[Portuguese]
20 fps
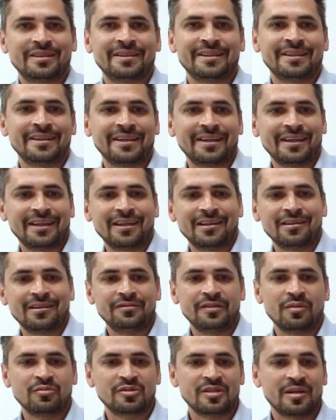É,
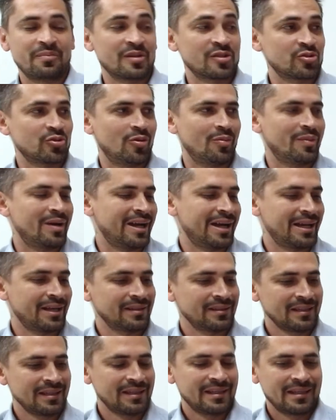viemos aí para
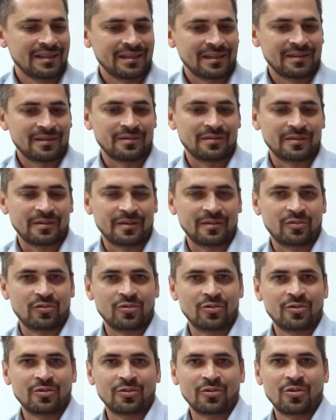somar
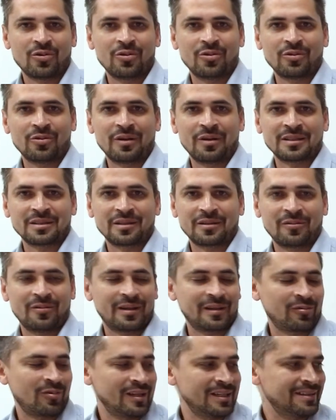com, com a,
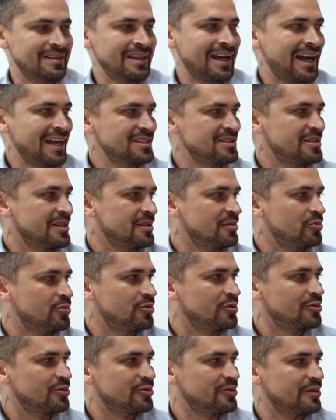a qualidade né, do,
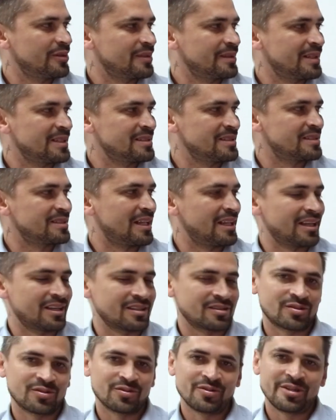do, das
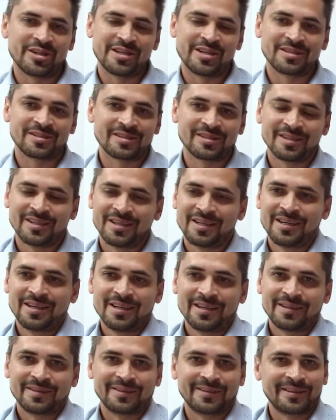instalações,
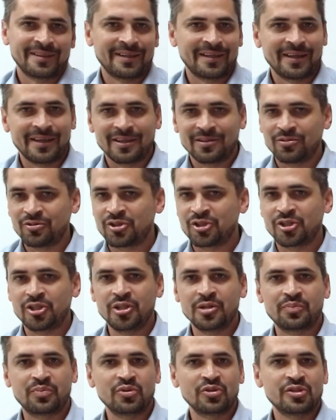é, dos
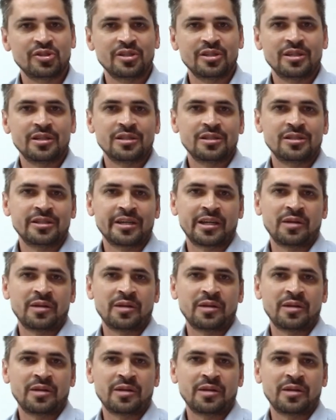tipos de, de,